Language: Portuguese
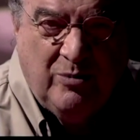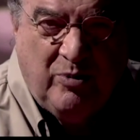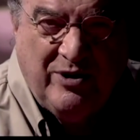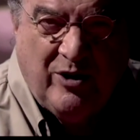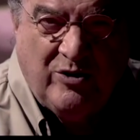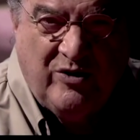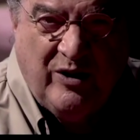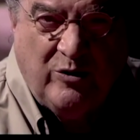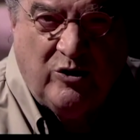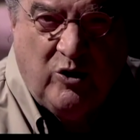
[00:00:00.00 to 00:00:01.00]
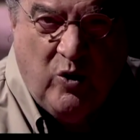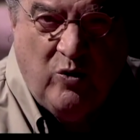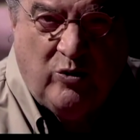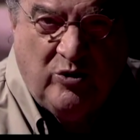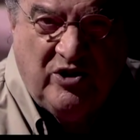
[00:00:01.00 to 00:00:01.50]
pois aos vê-los
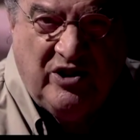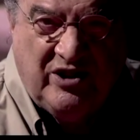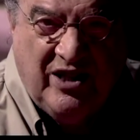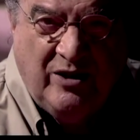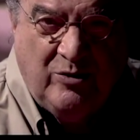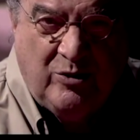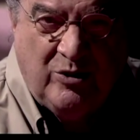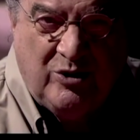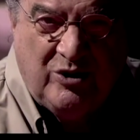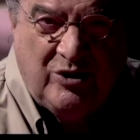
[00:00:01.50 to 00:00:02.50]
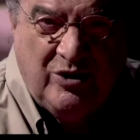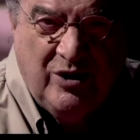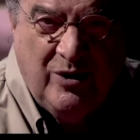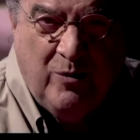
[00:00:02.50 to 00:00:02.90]
loucos e santos,